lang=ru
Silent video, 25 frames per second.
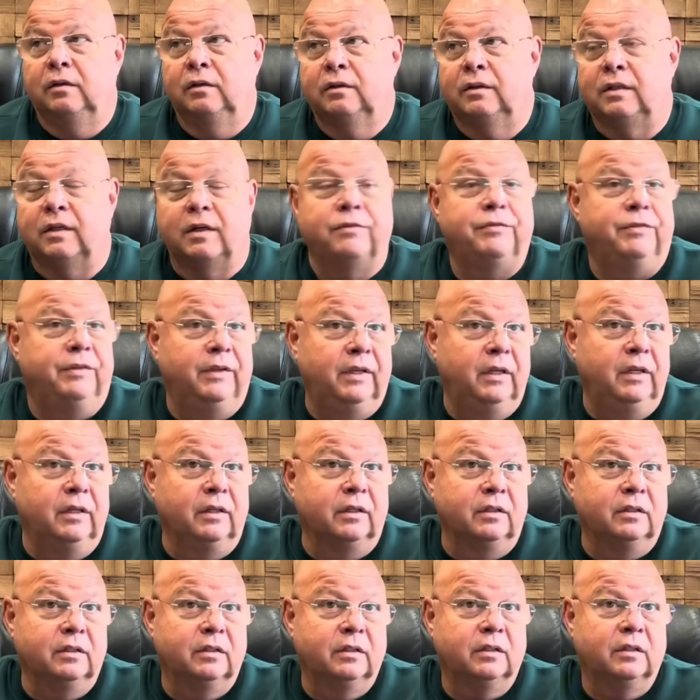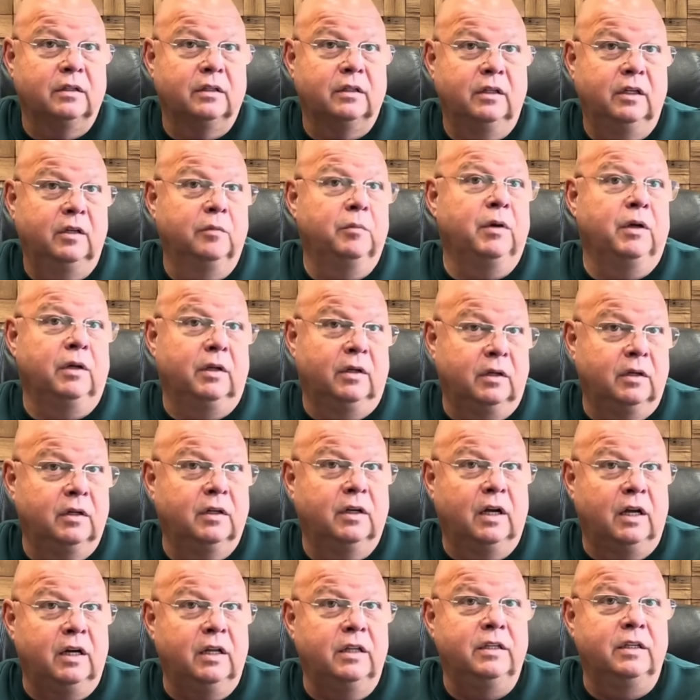трофеи, либо
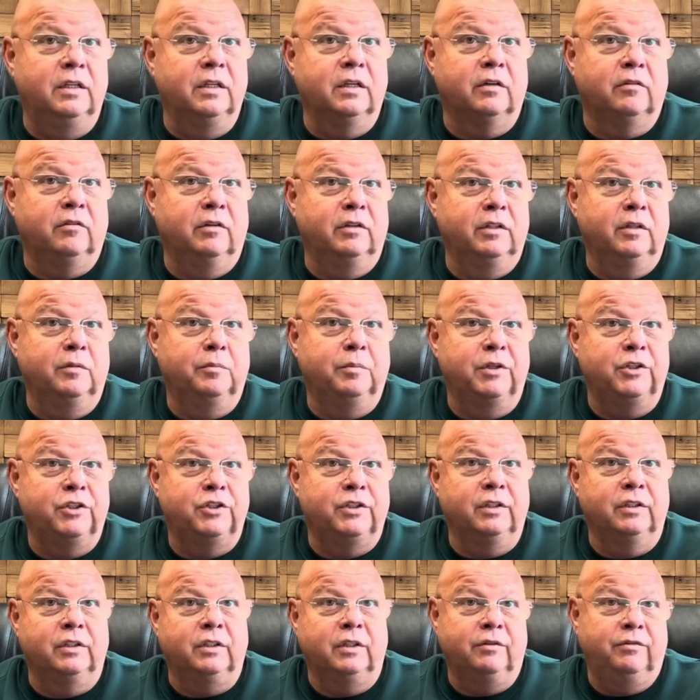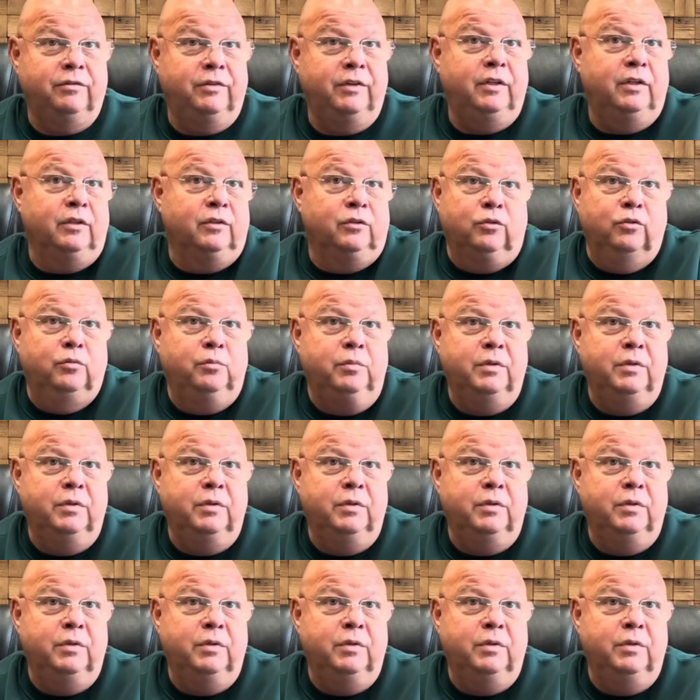гарантированный почти трофей, но